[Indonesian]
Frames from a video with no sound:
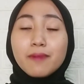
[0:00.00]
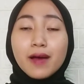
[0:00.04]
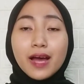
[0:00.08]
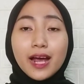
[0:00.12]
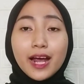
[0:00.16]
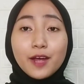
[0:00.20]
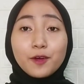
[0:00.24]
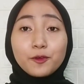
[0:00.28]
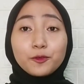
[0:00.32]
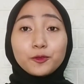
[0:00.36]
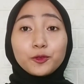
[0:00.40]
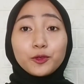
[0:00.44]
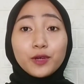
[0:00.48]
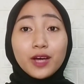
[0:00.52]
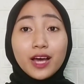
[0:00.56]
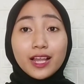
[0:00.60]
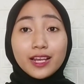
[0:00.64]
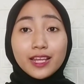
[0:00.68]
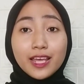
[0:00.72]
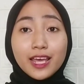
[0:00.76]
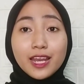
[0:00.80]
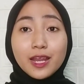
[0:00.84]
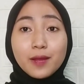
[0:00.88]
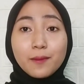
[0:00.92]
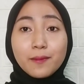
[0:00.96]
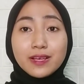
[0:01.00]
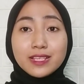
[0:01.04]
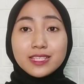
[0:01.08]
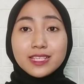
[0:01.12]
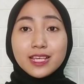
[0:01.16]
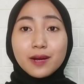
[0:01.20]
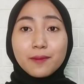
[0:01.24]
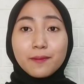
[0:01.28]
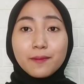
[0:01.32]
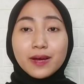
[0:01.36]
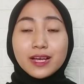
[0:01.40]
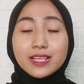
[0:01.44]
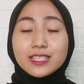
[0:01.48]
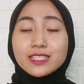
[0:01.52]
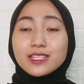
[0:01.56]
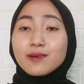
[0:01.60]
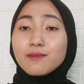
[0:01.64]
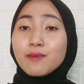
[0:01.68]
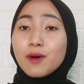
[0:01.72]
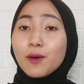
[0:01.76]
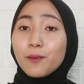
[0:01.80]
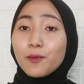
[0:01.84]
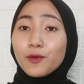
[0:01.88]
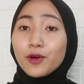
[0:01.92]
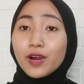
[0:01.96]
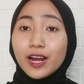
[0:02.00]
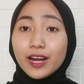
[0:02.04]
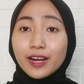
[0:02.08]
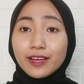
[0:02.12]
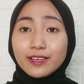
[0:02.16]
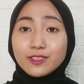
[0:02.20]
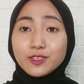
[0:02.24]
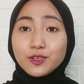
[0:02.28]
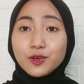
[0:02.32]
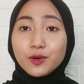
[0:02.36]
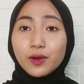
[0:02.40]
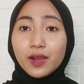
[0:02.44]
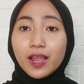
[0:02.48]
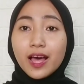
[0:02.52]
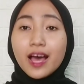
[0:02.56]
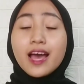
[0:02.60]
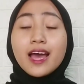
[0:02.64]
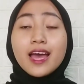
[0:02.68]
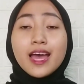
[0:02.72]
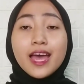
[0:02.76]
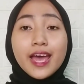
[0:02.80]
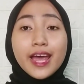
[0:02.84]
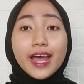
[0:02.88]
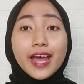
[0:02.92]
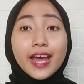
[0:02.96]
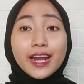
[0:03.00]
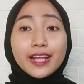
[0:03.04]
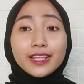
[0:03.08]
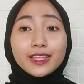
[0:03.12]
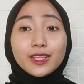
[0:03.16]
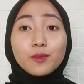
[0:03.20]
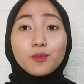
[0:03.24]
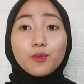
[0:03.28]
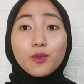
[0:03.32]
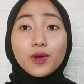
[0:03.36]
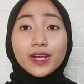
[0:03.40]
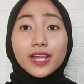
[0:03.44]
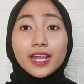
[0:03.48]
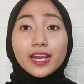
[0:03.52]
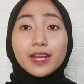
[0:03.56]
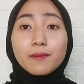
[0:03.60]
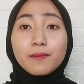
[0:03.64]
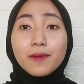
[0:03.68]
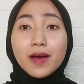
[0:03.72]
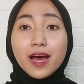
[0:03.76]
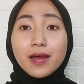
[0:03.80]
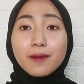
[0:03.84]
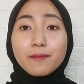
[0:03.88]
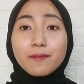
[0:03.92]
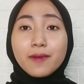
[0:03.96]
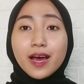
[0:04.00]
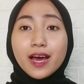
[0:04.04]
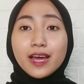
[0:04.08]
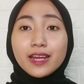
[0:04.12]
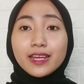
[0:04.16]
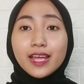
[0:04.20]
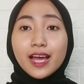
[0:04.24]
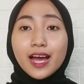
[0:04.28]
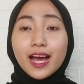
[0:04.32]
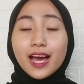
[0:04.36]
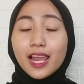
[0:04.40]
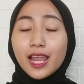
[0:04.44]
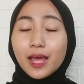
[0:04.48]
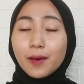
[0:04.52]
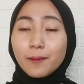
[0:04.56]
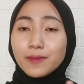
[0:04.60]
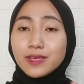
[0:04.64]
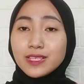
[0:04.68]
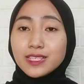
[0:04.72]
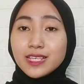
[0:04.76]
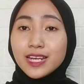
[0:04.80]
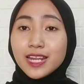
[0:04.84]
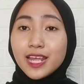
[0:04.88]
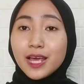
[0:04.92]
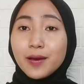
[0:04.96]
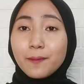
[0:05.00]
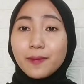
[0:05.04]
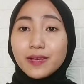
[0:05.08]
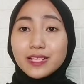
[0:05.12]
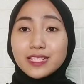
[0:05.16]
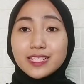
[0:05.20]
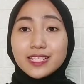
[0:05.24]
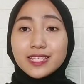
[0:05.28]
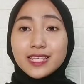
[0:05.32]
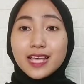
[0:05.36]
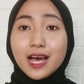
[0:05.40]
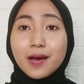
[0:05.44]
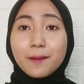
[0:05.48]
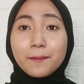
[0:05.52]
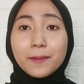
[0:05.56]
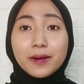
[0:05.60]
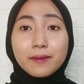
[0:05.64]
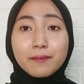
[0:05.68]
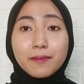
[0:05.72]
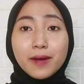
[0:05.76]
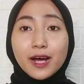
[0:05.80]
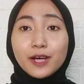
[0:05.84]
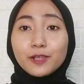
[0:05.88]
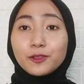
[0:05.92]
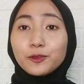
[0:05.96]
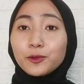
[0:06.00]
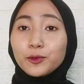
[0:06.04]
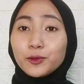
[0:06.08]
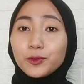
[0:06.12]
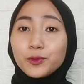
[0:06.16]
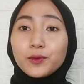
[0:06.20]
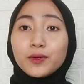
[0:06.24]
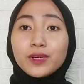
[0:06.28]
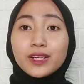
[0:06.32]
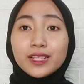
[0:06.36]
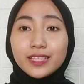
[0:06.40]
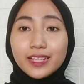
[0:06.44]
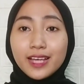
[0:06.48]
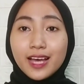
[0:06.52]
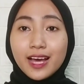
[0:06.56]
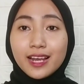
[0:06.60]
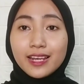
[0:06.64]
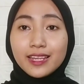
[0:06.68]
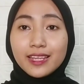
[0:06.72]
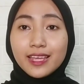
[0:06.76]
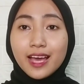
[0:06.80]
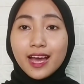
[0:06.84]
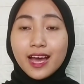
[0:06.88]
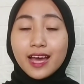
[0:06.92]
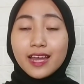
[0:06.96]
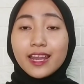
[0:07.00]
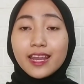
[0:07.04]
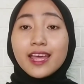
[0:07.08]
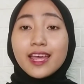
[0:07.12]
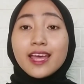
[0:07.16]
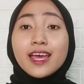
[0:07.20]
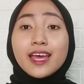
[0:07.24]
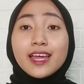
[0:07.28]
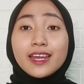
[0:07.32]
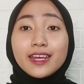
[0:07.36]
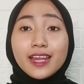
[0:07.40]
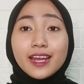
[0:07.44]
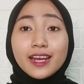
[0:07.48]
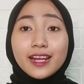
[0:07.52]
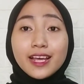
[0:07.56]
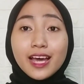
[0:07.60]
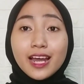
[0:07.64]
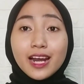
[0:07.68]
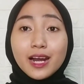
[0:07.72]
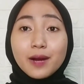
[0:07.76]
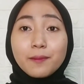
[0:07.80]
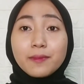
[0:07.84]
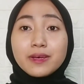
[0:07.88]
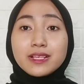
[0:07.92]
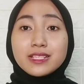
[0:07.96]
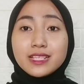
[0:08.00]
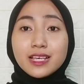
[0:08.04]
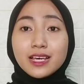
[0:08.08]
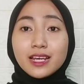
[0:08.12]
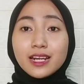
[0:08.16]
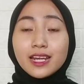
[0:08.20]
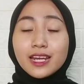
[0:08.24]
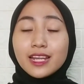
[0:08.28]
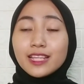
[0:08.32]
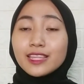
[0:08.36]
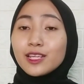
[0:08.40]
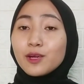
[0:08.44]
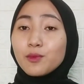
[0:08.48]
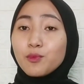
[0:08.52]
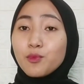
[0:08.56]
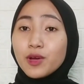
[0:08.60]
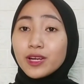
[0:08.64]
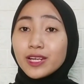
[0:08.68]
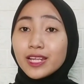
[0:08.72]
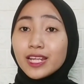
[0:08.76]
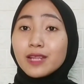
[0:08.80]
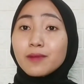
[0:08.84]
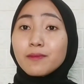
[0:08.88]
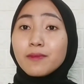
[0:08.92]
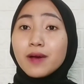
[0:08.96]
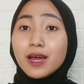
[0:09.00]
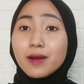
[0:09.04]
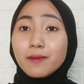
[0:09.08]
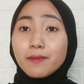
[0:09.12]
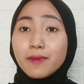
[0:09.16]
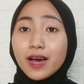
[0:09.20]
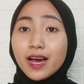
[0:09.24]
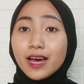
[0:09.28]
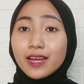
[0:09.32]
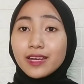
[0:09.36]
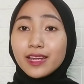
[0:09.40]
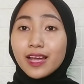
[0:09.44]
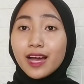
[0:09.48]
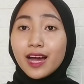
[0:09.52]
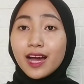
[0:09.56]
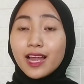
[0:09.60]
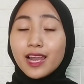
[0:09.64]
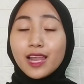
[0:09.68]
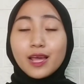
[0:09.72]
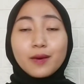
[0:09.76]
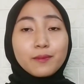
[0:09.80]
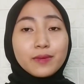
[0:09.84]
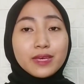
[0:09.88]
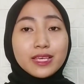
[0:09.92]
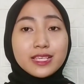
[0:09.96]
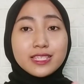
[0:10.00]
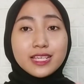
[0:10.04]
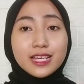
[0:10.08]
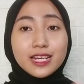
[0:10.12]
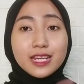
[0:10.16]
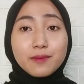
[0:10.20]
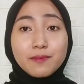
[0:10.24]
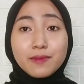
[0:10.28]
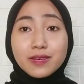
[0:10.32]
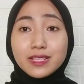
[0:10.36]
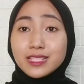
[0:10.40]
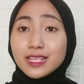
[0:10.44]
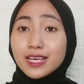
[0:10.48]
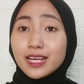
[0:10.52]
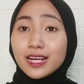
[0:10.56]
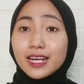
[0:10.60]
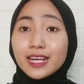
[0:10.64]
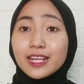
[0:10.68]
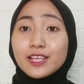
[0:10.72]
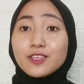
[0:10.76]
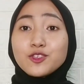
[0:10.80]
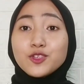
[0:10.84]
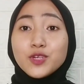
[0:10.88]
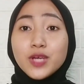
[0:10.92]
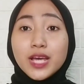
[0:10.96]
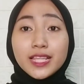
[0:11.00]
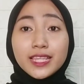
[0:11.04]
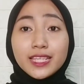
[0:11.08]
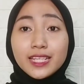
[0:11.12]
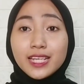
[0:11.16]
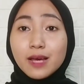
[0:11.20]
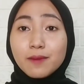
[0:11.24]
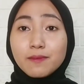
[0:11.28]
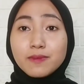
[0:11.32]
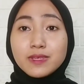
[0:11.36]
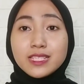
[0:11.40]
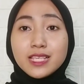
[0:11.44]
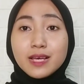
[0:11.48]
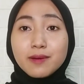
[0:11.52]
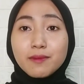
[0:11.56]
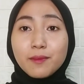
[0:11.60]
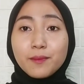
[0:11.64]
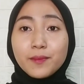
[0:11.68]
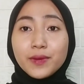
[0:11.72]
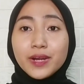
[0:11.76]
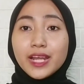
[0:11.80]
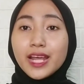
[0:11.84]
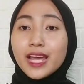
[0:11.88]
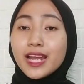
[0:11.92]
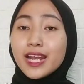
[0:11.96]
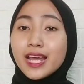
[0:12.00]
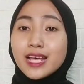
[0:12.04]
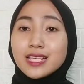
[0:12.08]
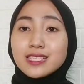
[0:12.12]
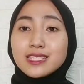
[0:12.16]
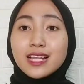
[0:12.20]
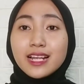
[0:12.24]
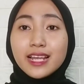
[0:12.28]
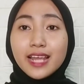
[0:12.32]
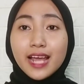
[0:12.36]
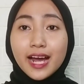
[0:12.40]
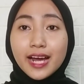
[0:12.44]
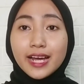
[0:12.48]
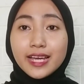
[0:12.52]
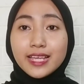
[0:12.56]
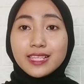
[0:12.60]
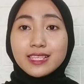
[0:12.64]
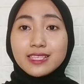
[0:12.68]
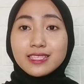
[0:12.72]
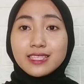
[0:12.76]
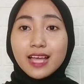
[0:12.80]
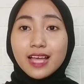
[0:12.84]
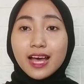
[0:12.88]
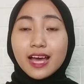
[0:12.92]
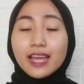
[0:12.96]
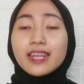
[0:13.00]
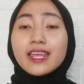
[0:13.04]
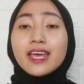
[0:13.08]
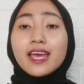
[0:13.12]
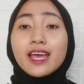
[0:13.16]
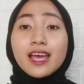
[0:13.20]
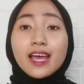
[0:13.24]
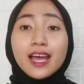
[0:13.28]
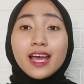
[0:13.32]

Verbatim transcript: dipakai untuk kalian yang masih remaja maupun anak sekolah karena terbuat dari bahan-bahan yang alami jadi yang pastinya aman banget untuk kulit kalian. Dan karena masker ini terbuat dari bahan-bahan yang alami, jadi masker ini juga tidak bisa memberikan hasil yang instan,